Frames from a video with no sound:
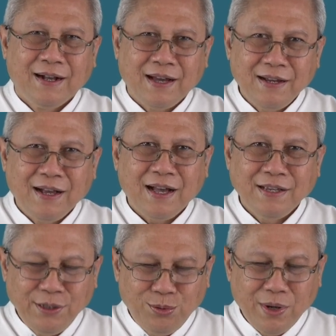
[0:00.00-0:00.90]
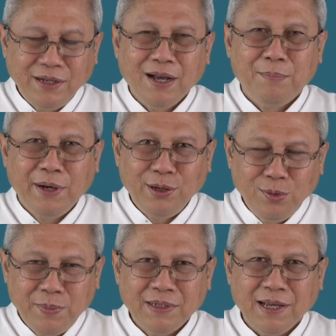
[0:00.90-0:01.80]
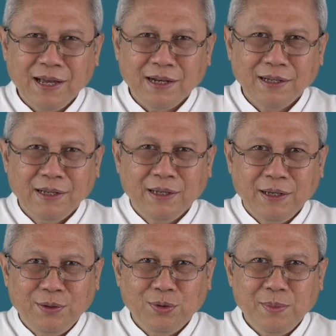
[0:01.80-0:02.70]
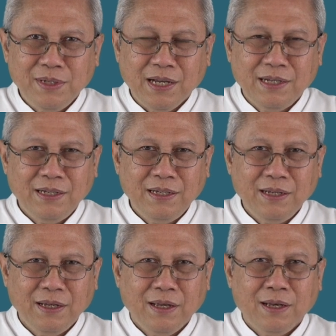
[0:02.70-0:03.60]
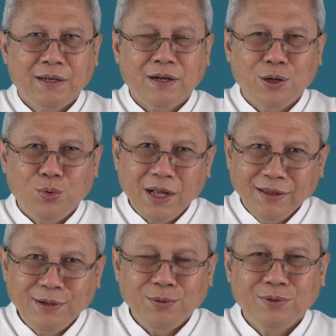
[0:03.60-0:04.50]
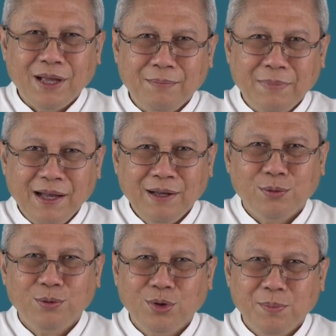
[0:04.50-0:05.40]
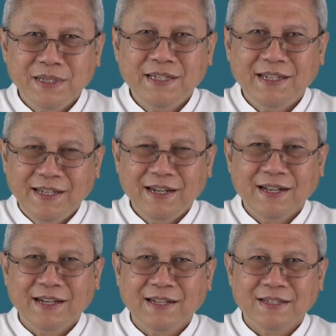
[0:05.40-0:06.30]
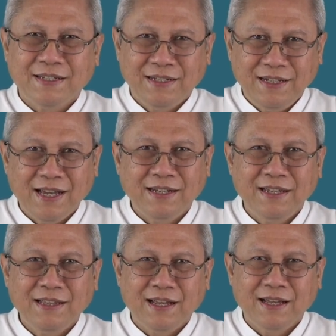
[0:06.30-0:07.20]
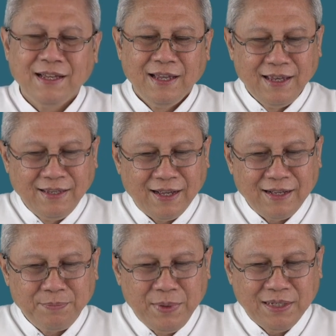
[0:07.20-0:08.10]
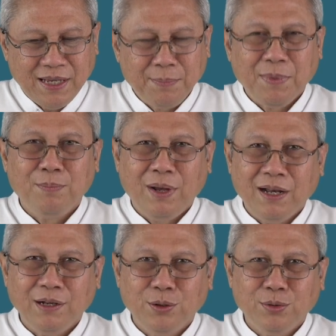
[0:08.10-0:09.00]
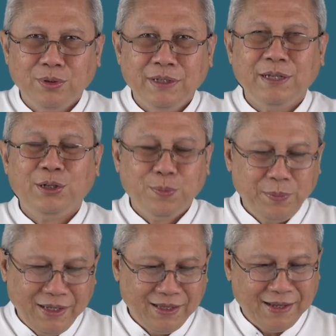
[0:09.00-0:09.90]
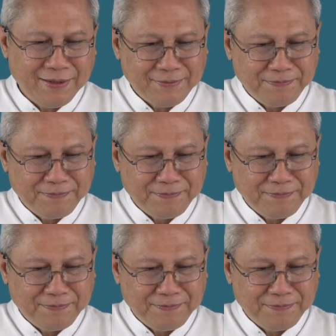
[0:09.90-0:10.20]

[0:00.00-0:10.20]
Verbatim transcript: Karena kasih Tuhan yang begitu besar itu menjadi kekuatan utama untuk menyingkirkan kesedihan kita yang bisa membelenggu hidup kita.